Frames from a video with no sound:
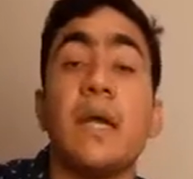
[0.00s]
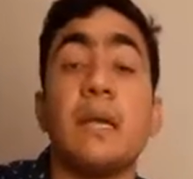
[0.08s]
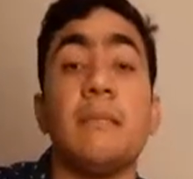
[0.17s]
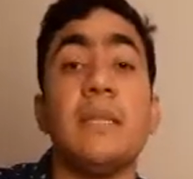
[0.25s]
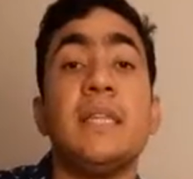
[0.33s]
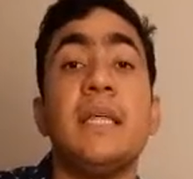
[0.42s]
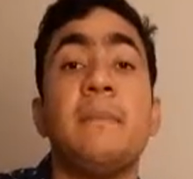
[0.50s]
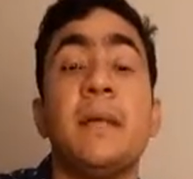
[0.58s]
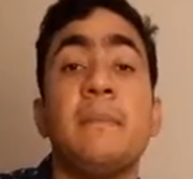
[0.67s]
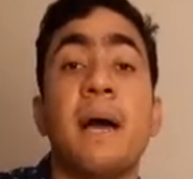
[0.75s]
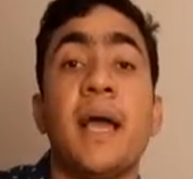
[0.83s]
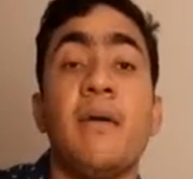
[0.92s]
एक मंदिर
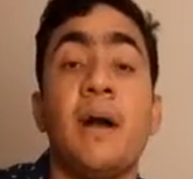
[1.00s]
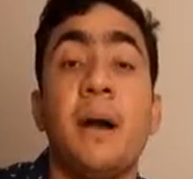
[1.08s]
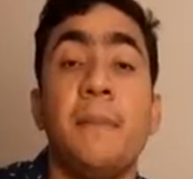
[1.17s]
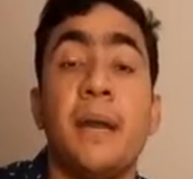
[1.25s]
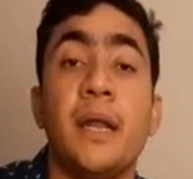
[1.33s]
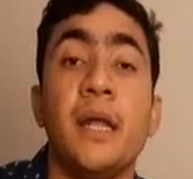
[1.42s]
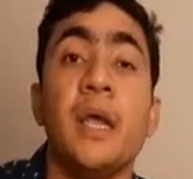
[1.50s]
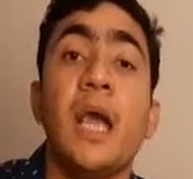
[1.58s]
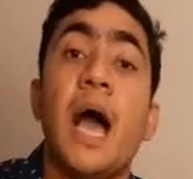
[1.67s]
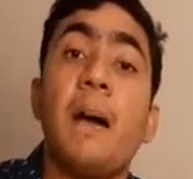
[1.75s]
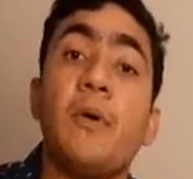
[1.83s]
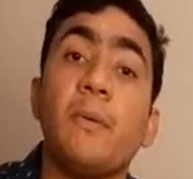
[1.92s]
बन पाया वहाँ पर
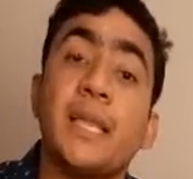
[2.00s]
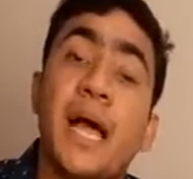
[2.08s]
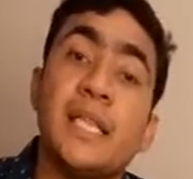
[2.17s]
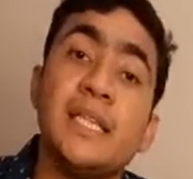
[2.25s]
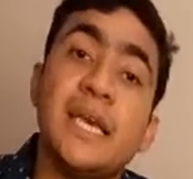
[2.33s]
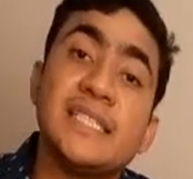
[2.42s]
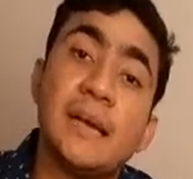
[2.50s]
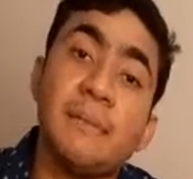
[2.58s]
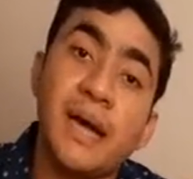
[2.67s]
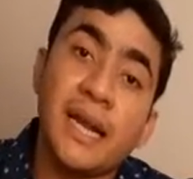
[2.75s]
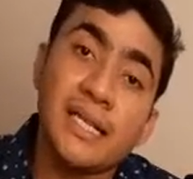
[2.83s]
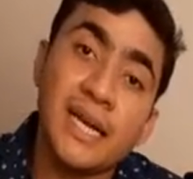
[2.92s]
आपको बता दें ऐसा
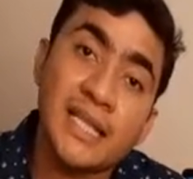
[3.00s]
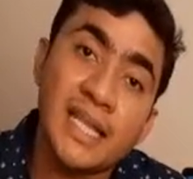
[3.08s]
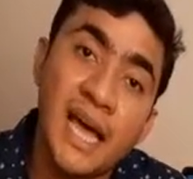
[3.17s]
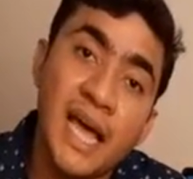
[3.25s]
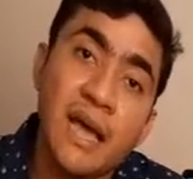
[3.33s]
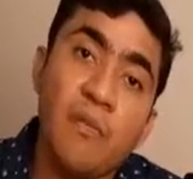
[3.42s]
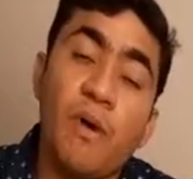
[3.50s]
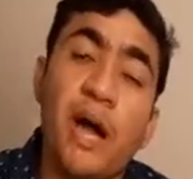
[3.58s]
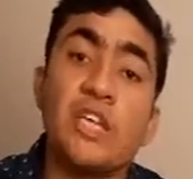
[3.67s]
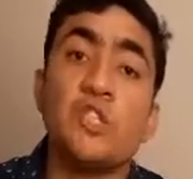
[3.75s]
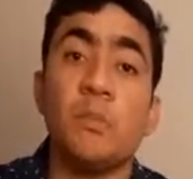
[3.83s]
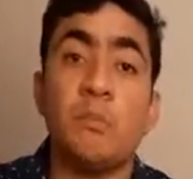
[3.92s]
माना जाता है
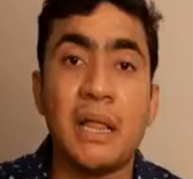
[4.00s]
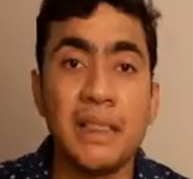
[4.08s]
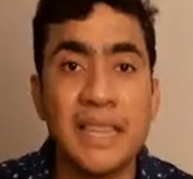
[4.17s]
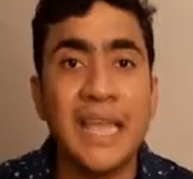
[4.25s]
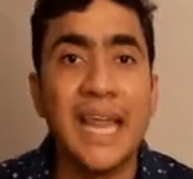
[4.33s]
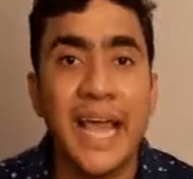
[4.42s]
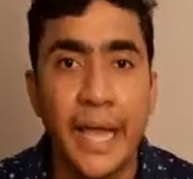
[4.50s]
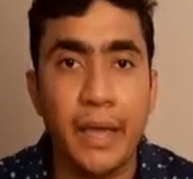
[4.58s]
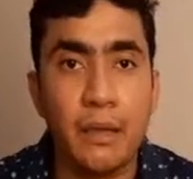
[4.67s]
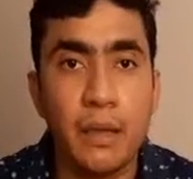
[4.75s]
वहाँ जो मंदिर है